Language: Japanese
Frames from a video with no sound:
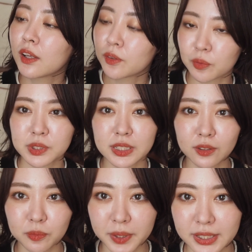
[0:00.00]
そう知ら
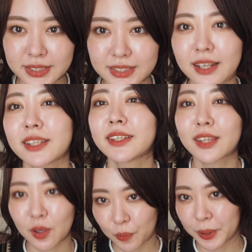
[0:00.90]
ぬ間に使い切っ
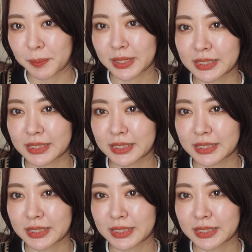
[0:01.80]
ておりまし